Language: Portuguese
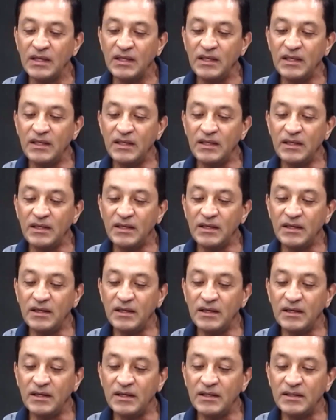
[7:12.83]

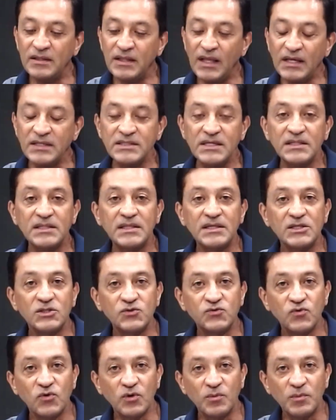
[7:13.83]
E nessa
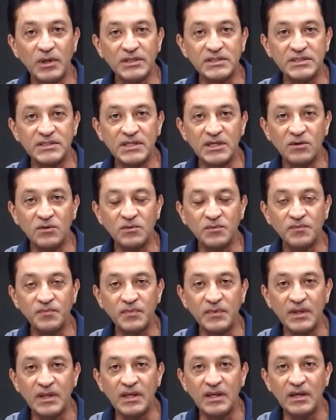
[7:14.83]
transformação,
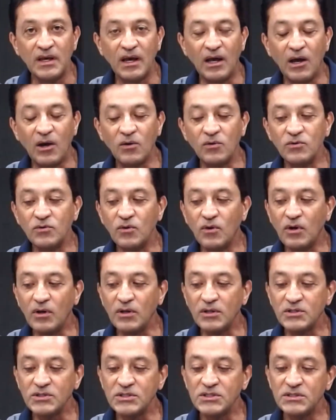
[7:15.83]
ao
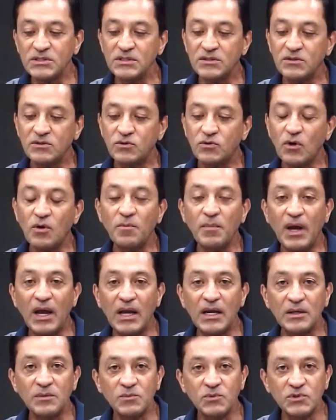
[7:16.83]
nós
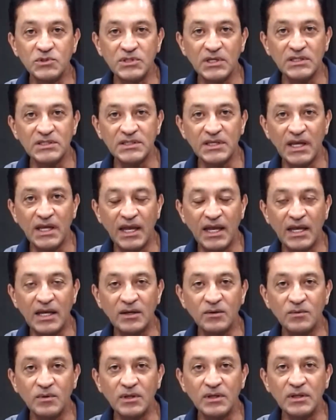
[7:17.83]
tomarmos essa
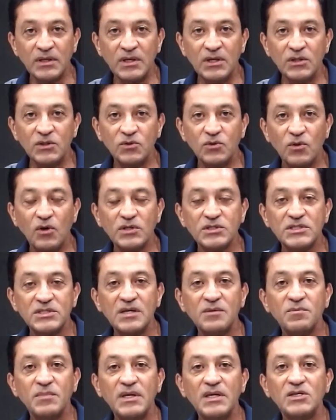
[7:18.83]
água, nós
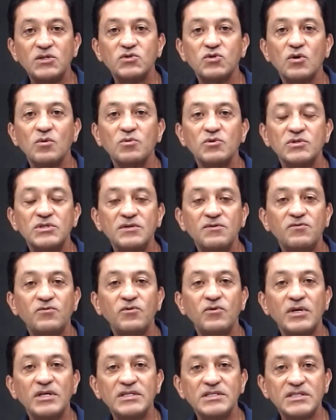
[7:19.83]
também somos
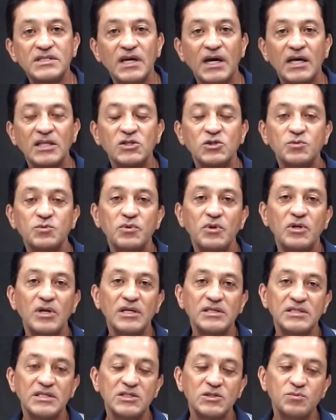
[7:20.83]
influenciados por
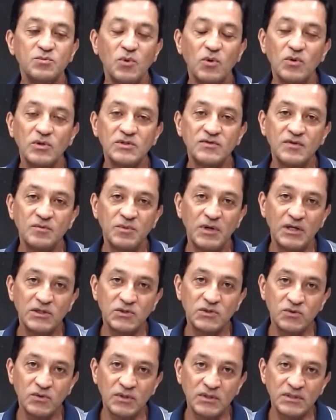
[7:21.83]
essas boas
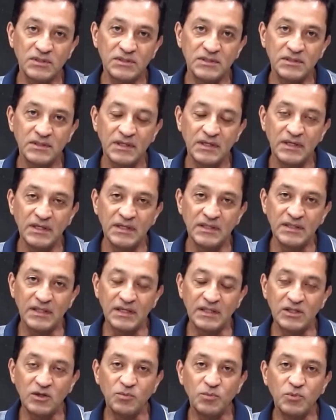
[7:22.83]
vibrações.
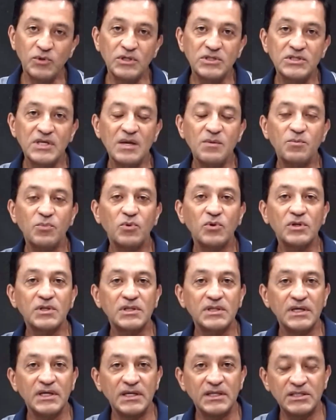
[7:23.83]
Né? Então, por isso que é
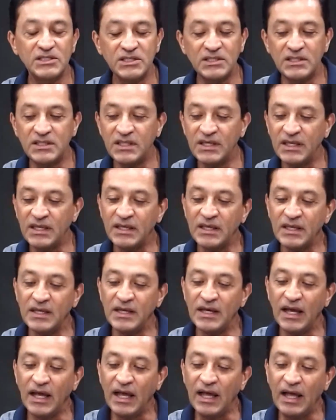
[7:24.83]
importante ter
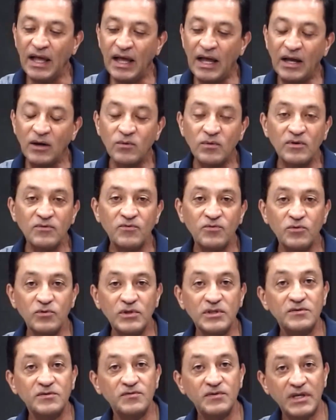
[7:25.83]
a água
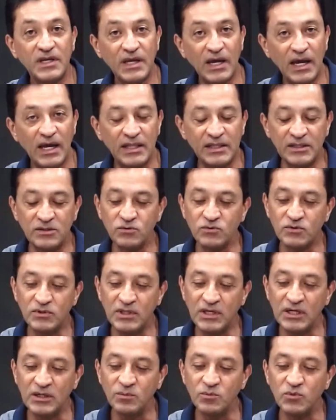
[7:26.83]
fluidificada, no
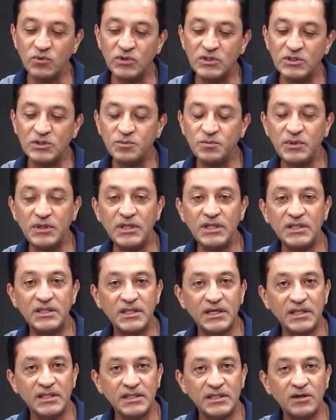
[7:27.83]
termo
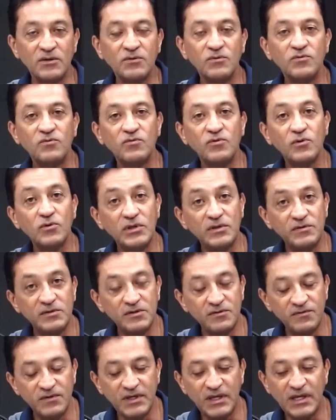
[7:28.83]
espírita, então,
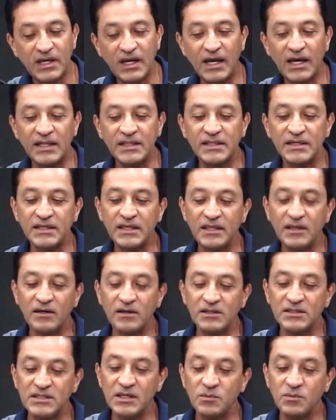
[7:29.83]
fluidificada, que
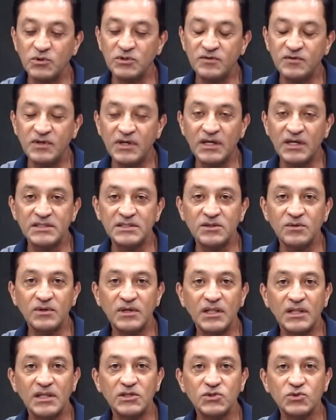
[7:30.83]
é essa modificação
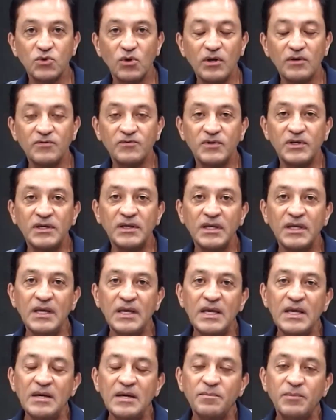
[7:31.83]
que ela sofre,
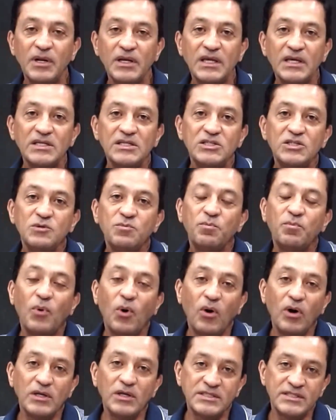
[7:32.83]
para que a gente
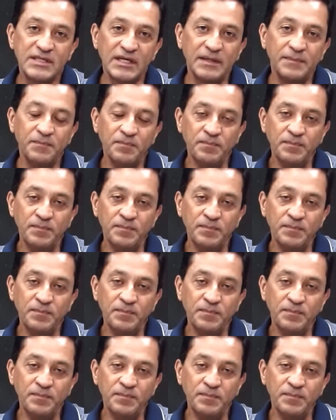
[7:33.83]
possa